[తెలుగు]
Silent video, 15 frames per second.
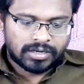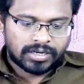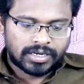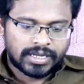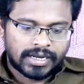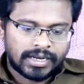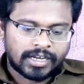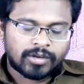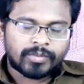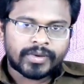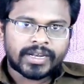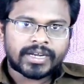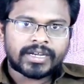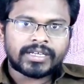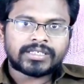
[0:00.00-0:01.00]
అంటే ఆ లింక్
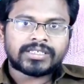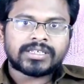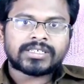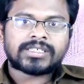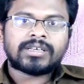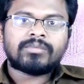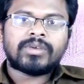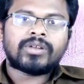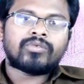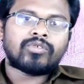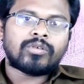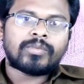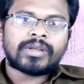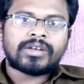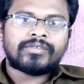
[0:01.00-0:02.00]
పైన క్లిక్ చేస్తే మీరు
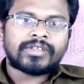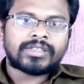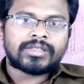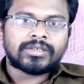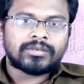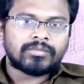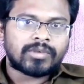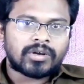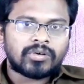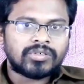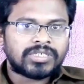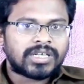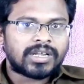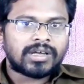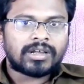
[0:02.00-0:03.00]
ఓపెన్ విత్
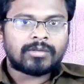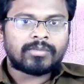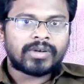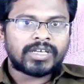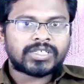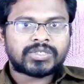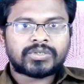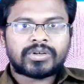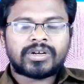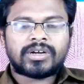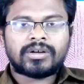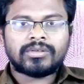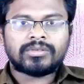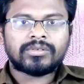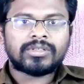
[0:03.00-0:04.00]
బ్రౌజర్ ఆర్ ప్లే స్టోర్ అని
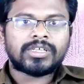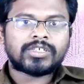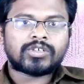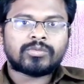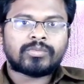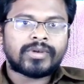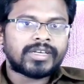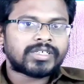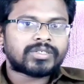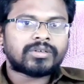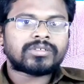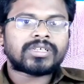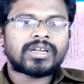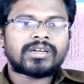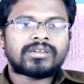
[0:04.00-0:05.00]
అడుగుతుంది సో ప్లే
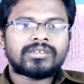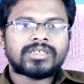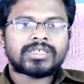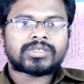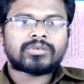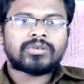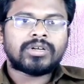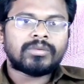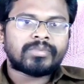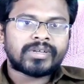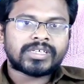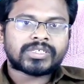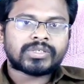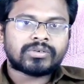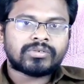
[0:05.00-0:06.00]
స్టోర్ సెలెక్ట్ చేసుకోండి
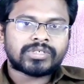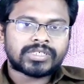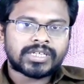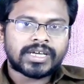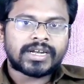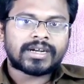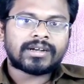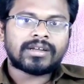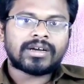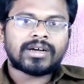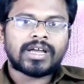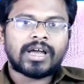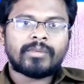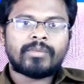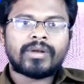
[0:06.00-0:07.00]
ప్లే స్టోర్ నుంచి డైరెక్ట్ ఆ
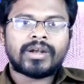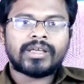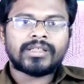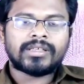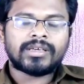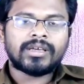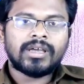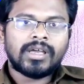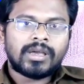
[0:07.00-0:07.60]
యాప్ అనేది